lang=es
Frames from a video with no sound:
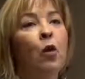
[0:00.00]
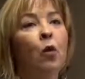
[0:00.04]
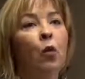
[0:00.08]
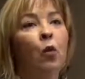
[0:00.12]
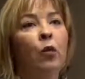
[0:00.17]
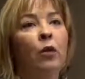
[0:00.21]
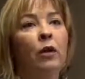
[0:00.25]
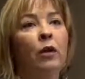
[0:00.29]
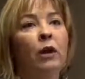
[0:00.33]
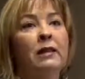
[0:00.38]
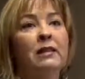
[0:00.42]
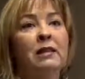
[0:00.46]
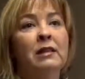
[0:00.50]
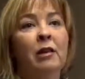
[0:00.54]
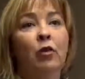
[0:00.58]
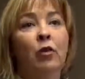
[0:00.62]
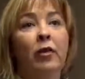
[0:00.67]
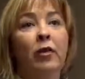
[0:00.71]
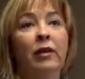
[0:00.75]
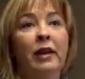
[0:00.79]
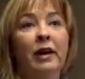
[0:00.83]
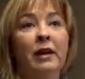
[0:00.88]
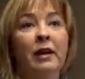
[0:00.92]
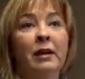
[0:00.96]
un estado
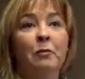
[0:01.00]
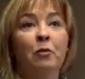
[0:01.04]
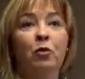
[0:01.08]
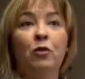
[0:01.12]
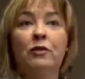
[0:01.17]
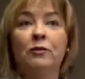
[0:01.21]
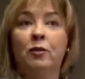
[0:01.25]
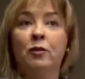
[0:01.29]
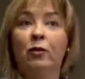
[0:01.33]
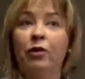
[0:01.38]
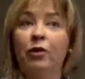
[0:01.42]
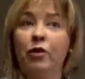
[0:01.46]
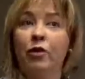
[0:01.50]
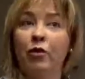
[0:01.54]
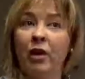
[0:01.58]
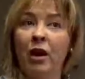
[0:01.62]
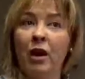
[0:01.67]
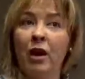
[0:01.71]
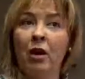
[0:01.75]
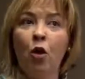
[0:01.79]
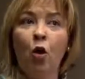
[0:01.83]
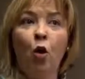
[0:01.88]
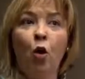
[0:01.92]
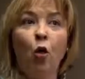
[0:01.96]
de ánimo
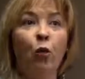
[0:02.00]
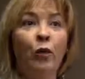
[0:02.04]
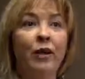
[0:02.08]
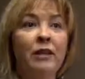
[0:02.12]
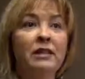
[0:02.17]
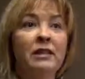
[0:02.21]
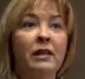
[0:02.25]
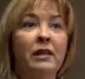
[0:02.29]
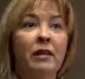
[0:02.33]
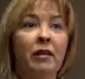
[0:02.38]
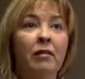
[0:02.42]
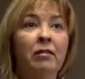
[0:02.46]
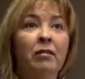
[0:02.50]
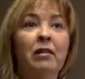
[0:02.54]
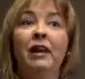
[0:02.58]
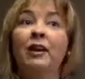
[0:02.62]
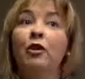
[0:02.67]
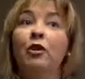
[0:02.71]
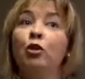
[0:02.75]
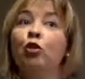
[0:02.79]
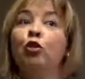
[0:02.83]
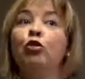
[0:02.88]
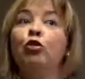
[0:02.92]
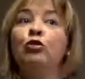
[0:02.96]
disfuncional o una ansiedad
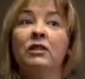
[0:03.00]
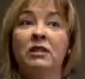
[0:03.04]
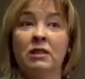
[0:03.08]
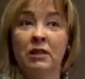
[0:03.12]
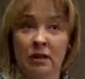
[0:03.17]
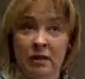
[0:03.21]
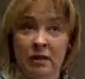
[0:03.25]
que no nos es